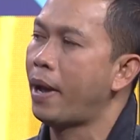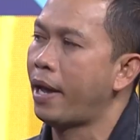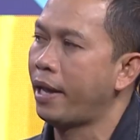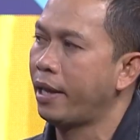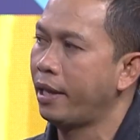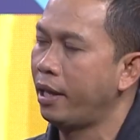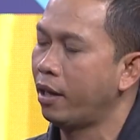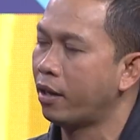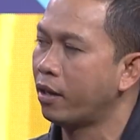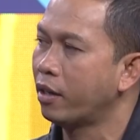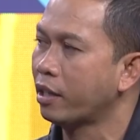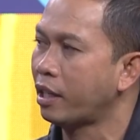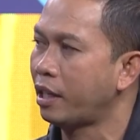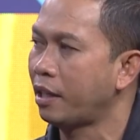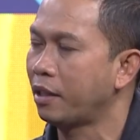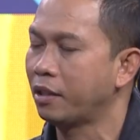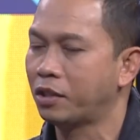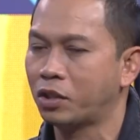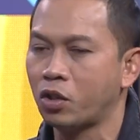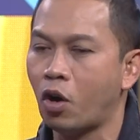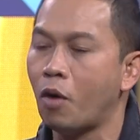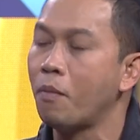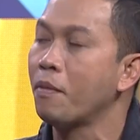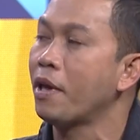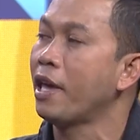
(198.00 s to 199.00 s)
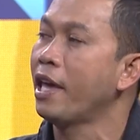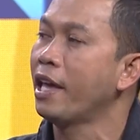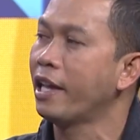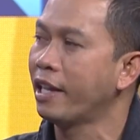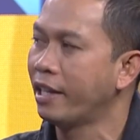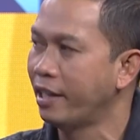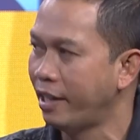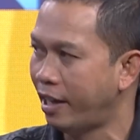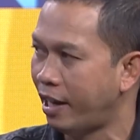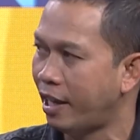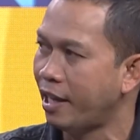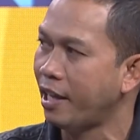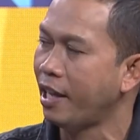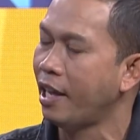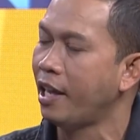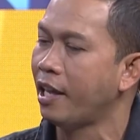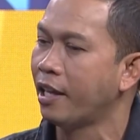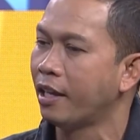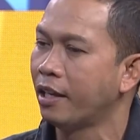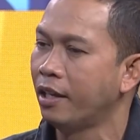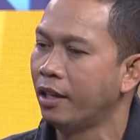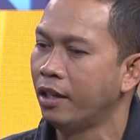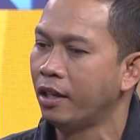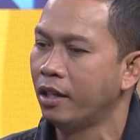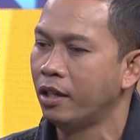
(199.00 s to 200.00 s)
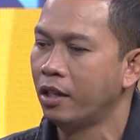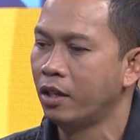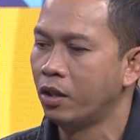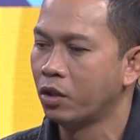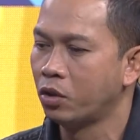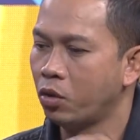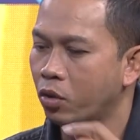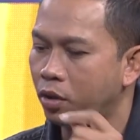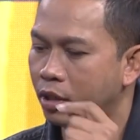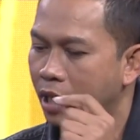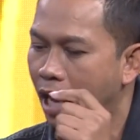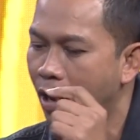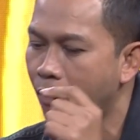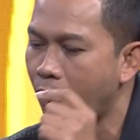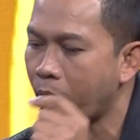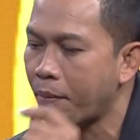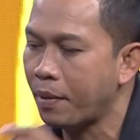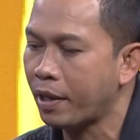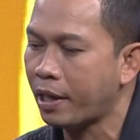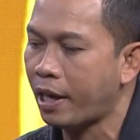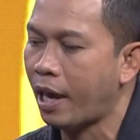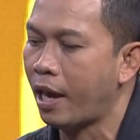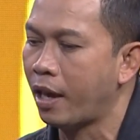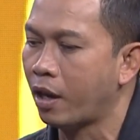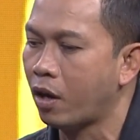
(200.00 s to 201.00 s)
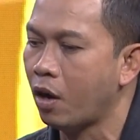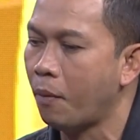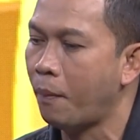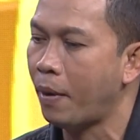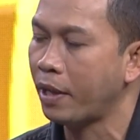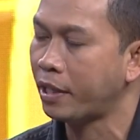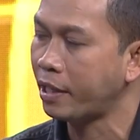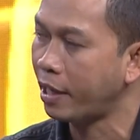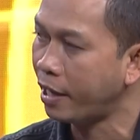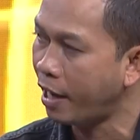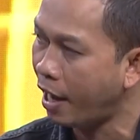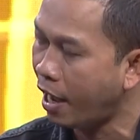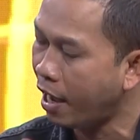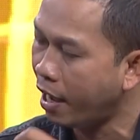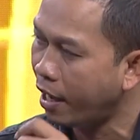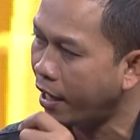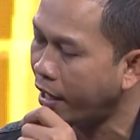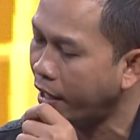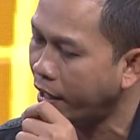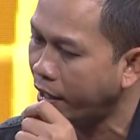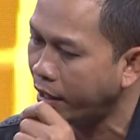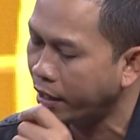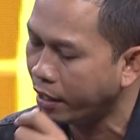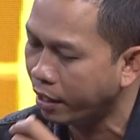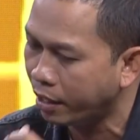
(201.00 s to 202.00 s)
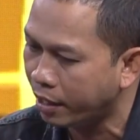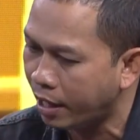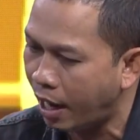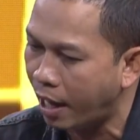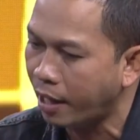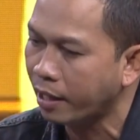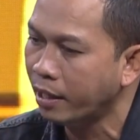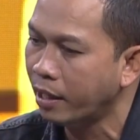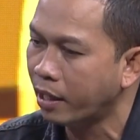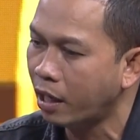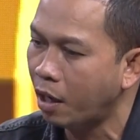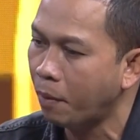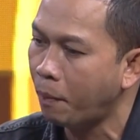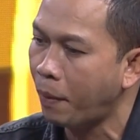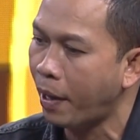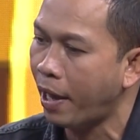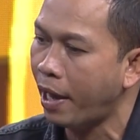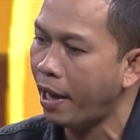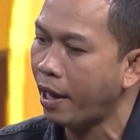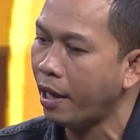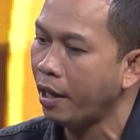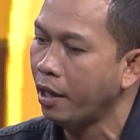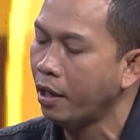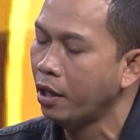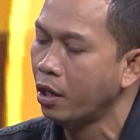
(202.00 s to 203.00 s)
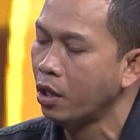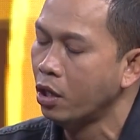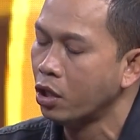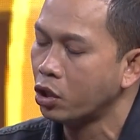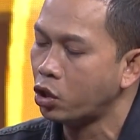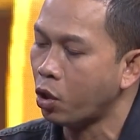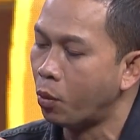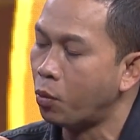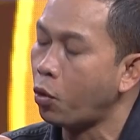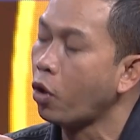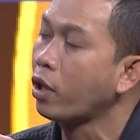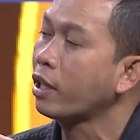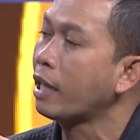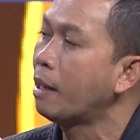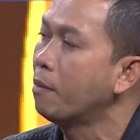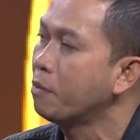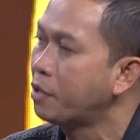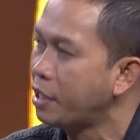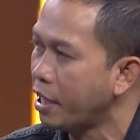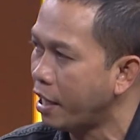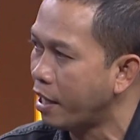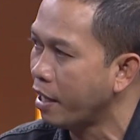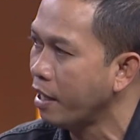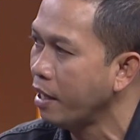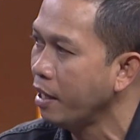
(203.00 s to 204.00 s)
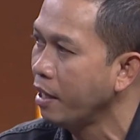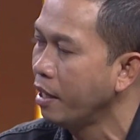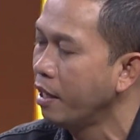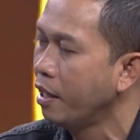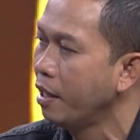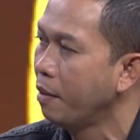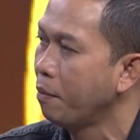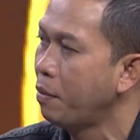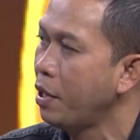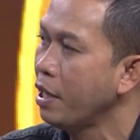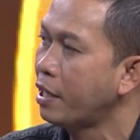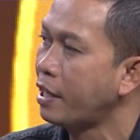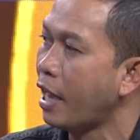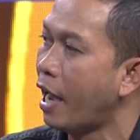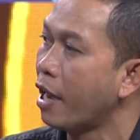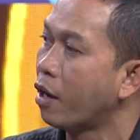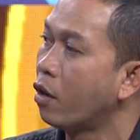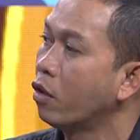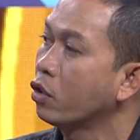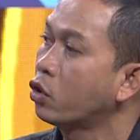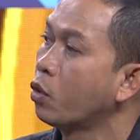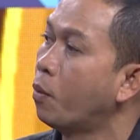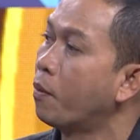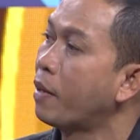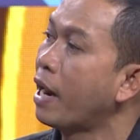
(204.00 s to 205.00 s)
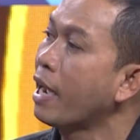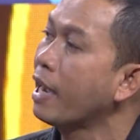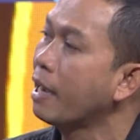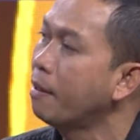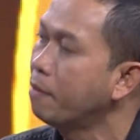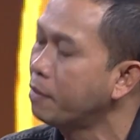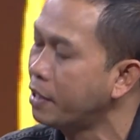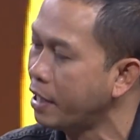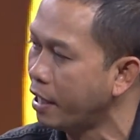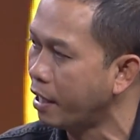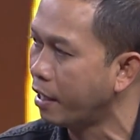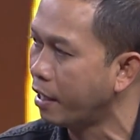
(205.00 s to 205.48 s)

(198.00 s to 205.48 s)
ไป แล้วก็ซ้อมเองอะไรเอง สุดท้ายวันไปแข่งก็ไปชนะครั้งหนึ่งแล้วแพ้สมรสคำสิงพี่ชายของสมรักคำสิ